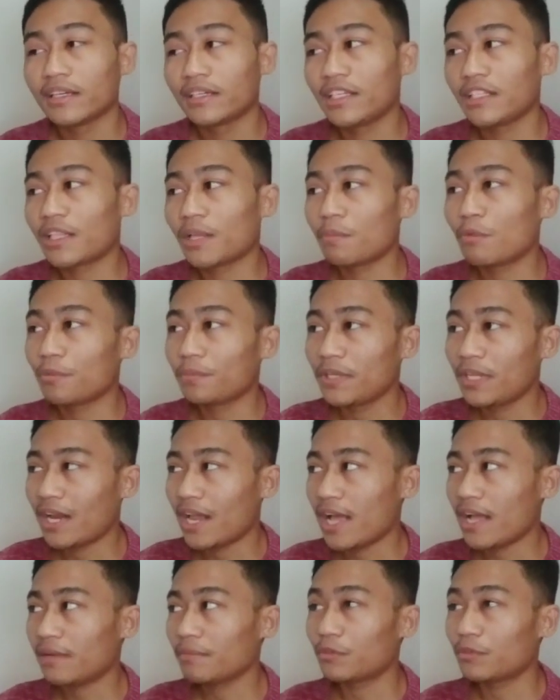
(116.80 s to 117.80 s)
kita mau
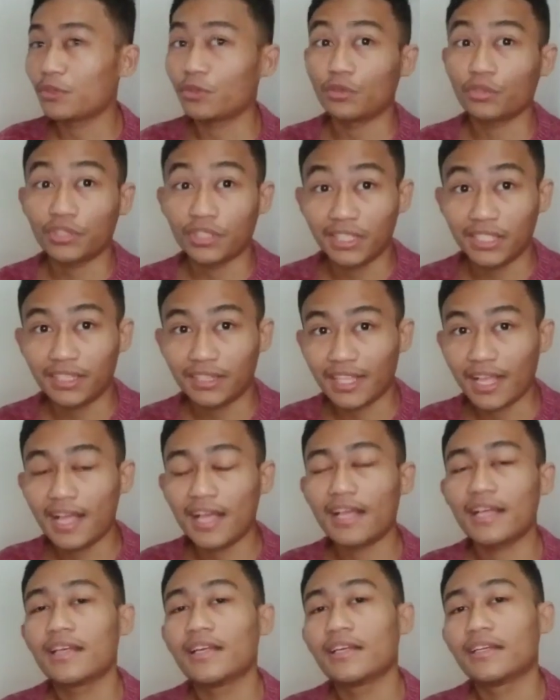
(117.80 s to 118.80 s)
bilang menurut
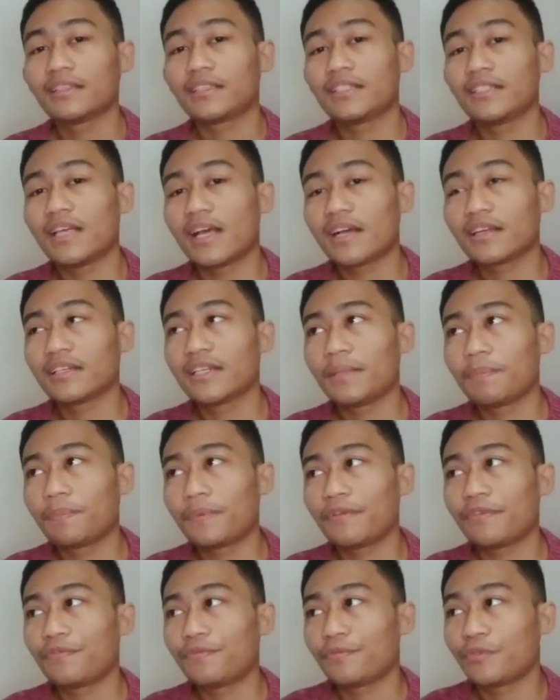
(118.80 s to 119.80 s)
kita yang
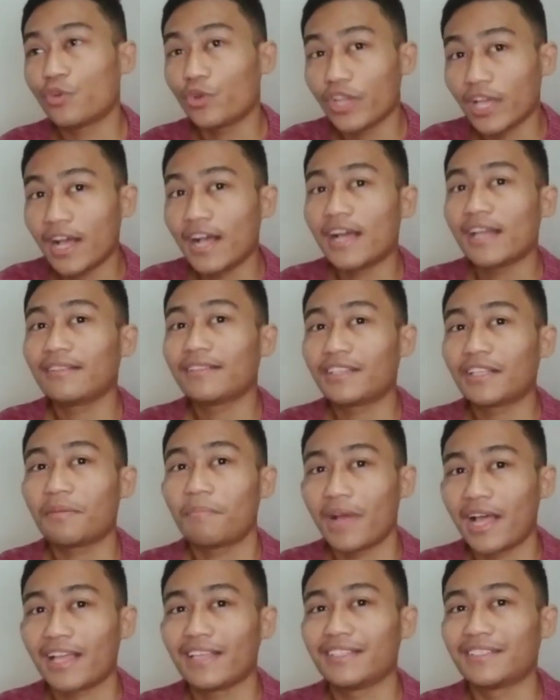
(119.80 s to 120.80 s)
DP goyangan
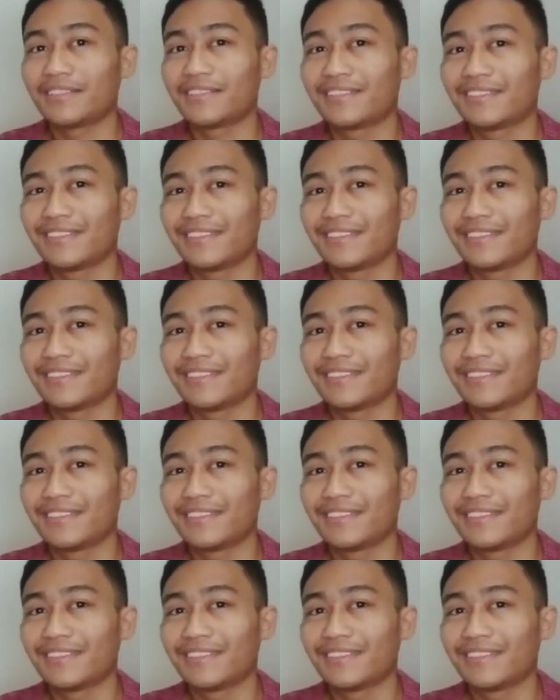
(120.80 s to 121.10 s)
terbaik.